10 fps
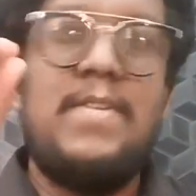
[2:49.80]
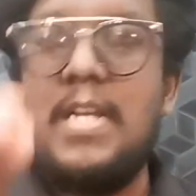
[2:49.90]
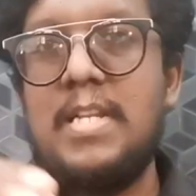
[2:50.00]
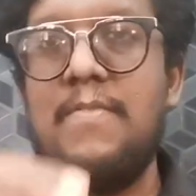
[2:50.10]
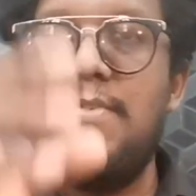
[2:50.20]

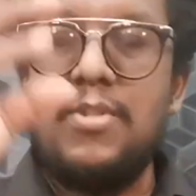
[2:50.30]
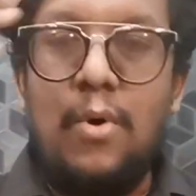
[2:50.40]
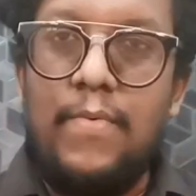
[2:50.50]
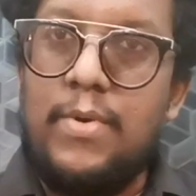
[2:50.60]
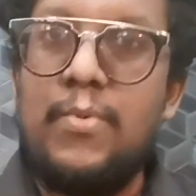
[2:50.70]
விஜய் டிவி வந்து
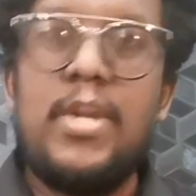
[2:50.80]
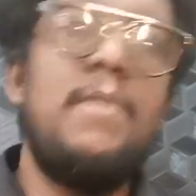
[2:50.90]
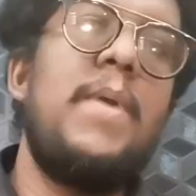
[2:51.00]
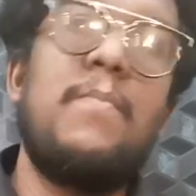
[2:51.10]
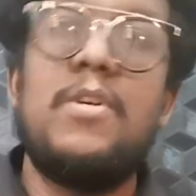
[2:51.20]
ஒவ்வொரு
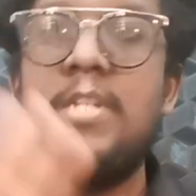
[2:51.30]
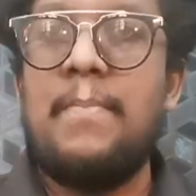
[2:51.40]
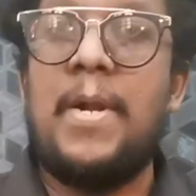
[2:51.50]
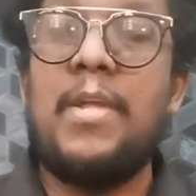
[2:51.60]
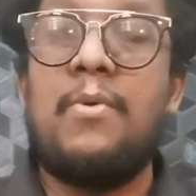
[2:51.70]
முறையும் பிக்
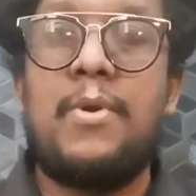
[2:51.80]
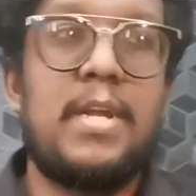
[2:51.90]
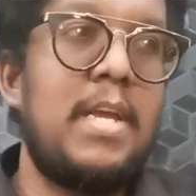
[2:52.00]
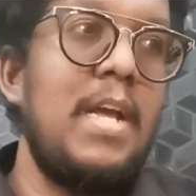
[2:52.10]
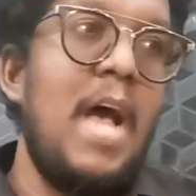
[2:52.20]
பாஸில் பண்ணி
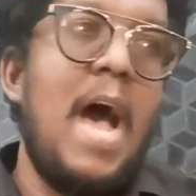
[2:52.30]
கொண்டிருக்கு